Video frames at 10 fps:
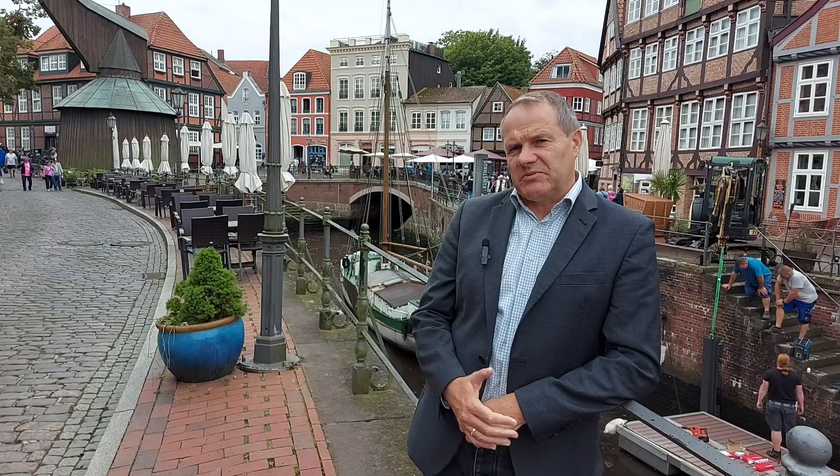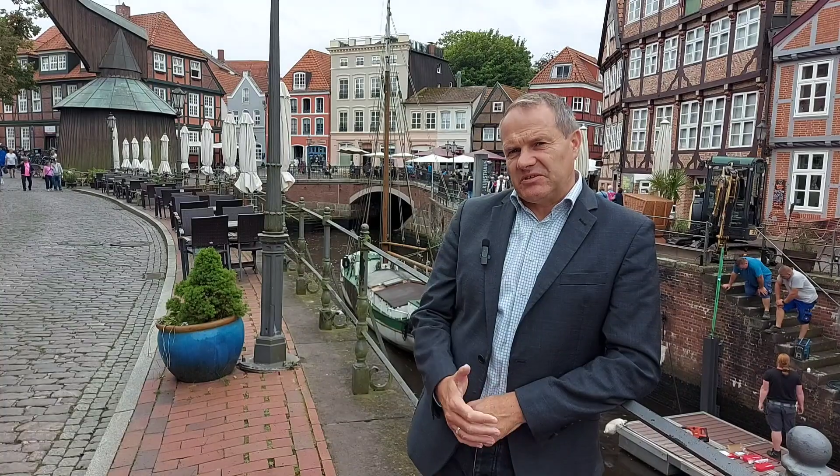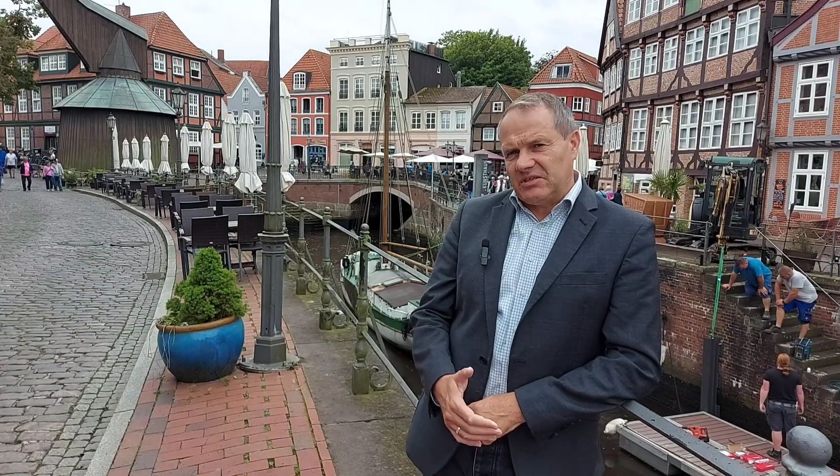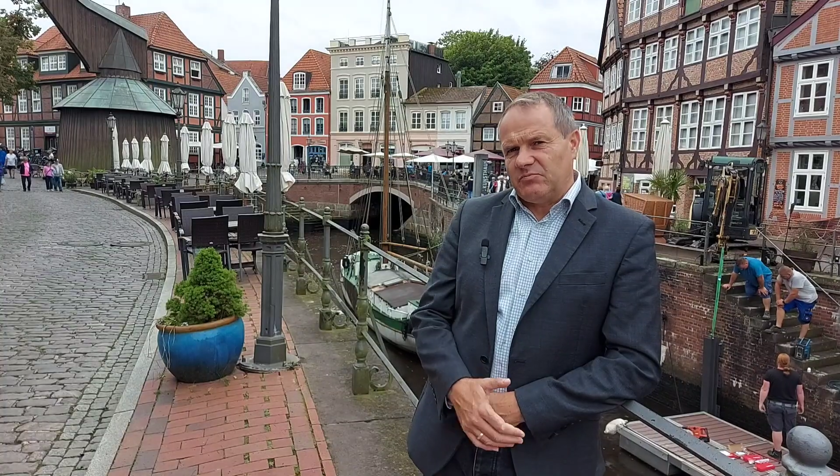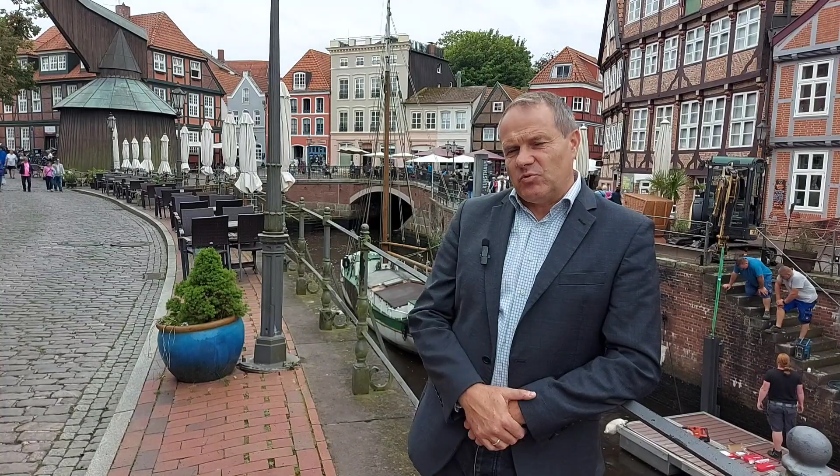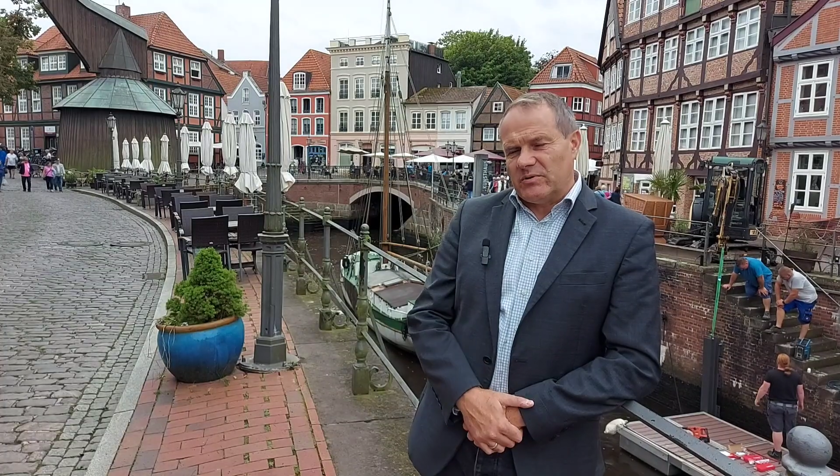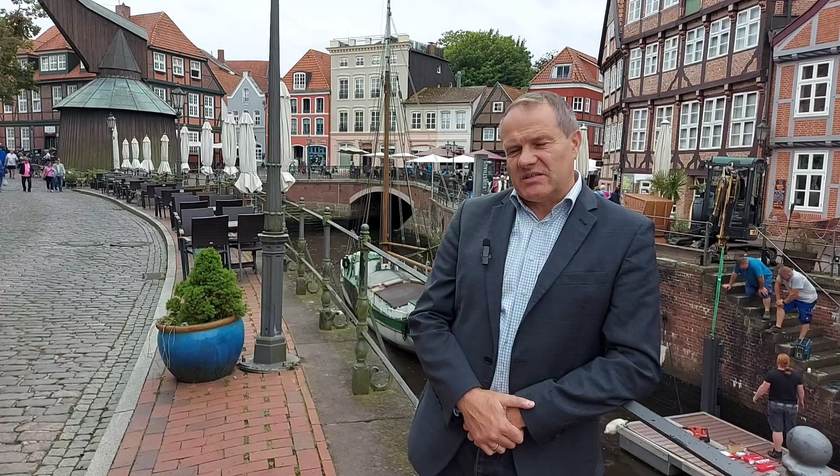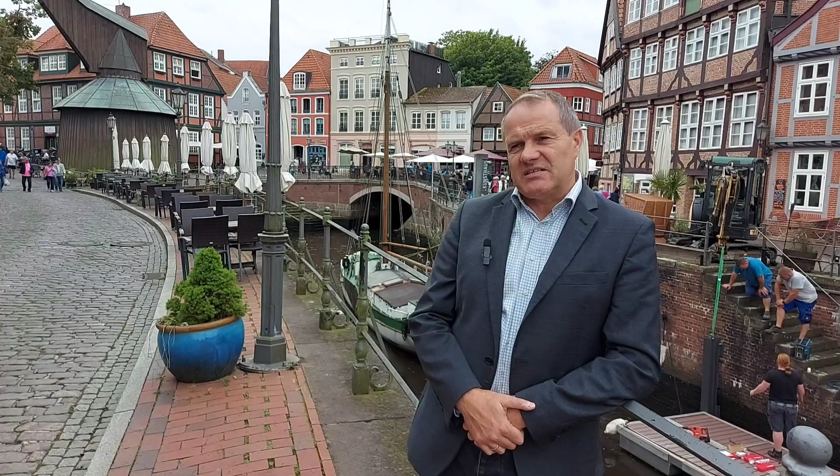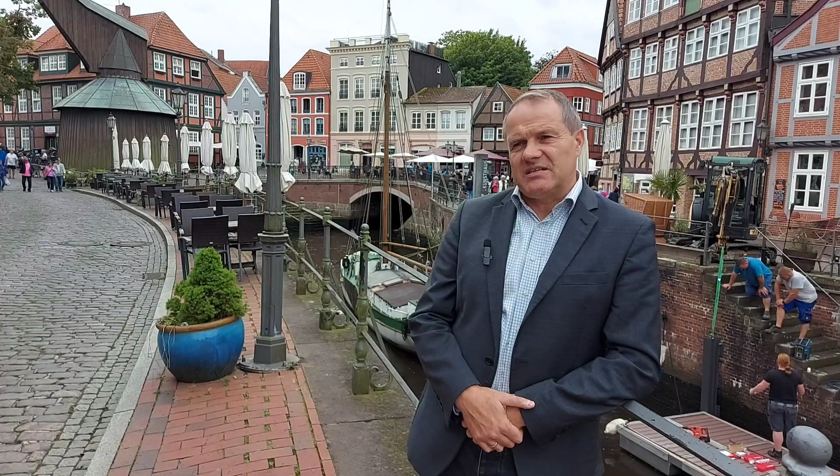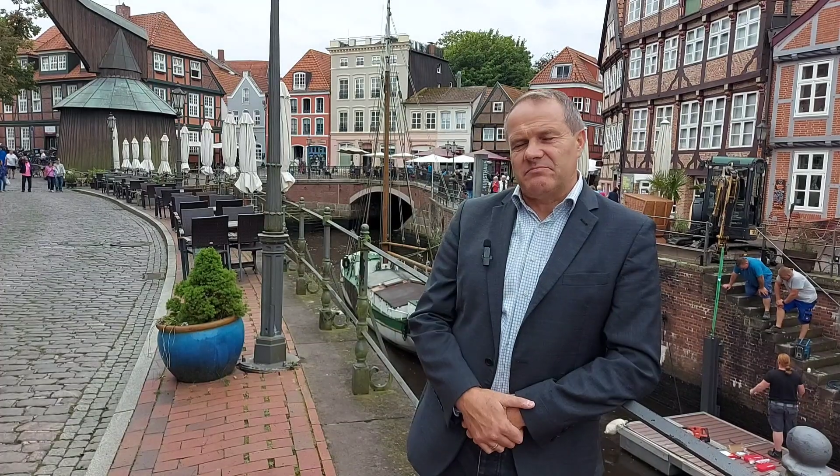Betrieben über
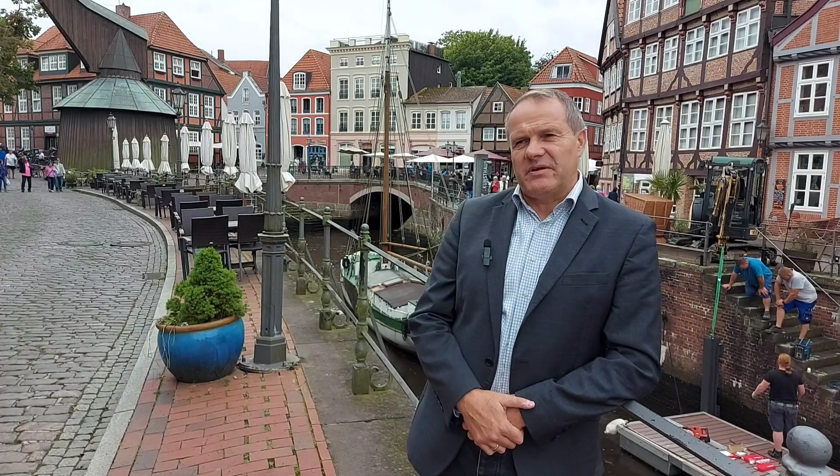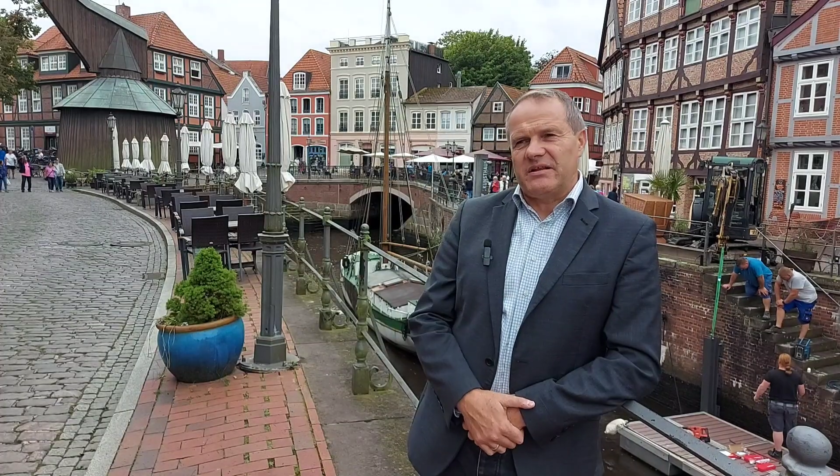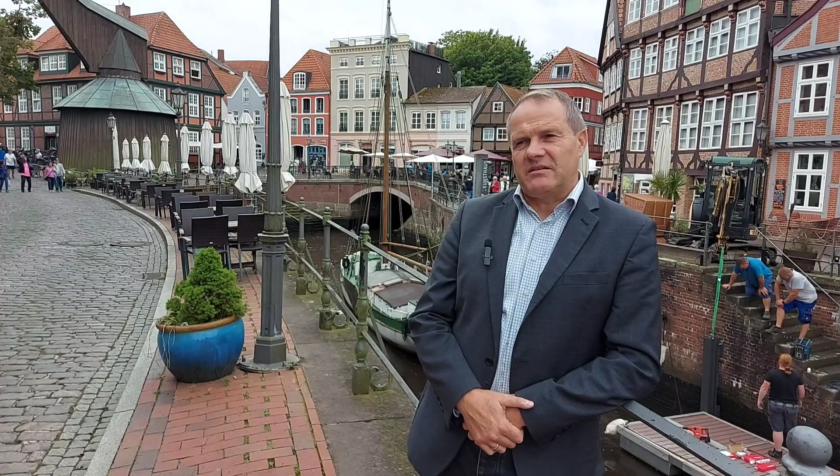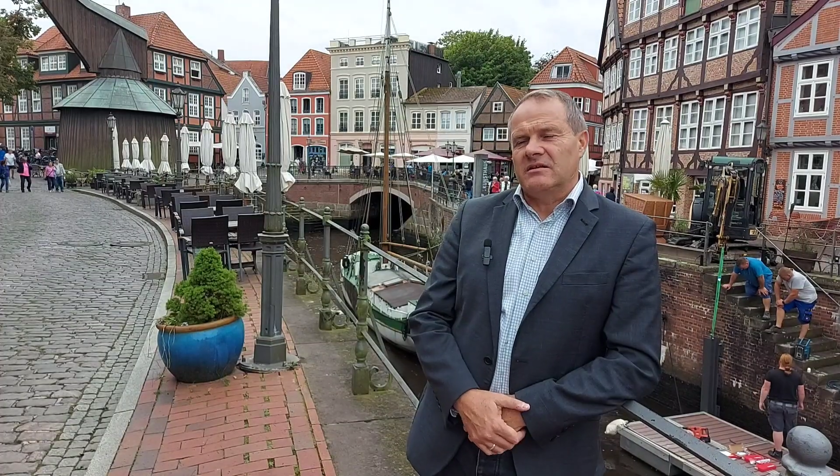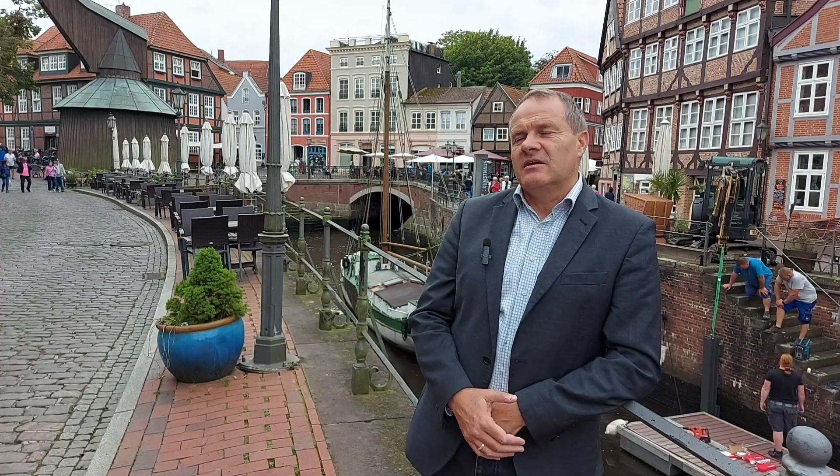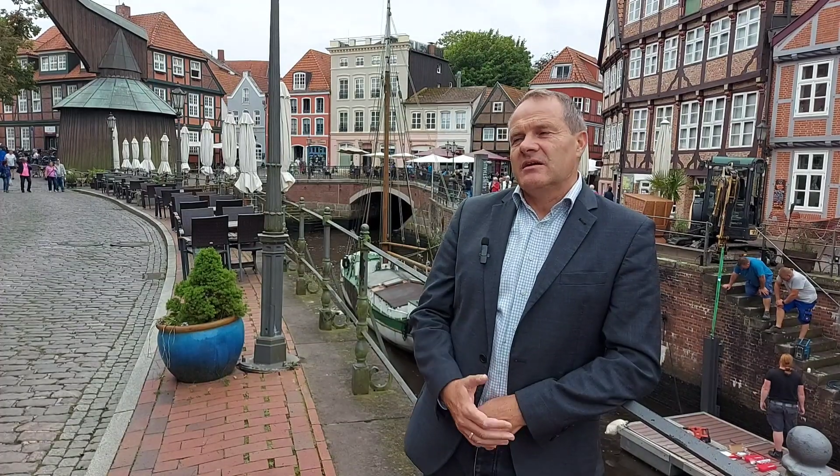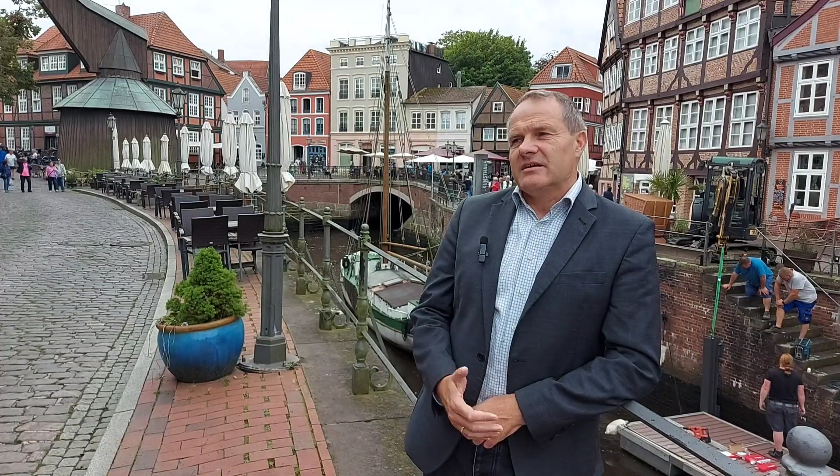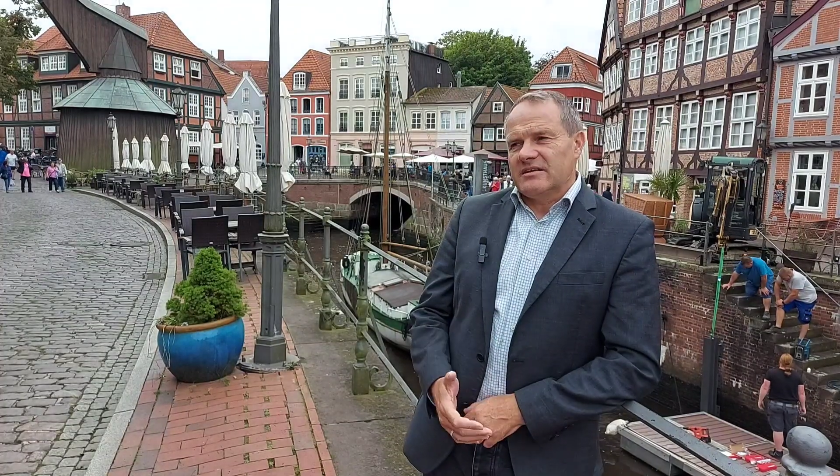10 Betten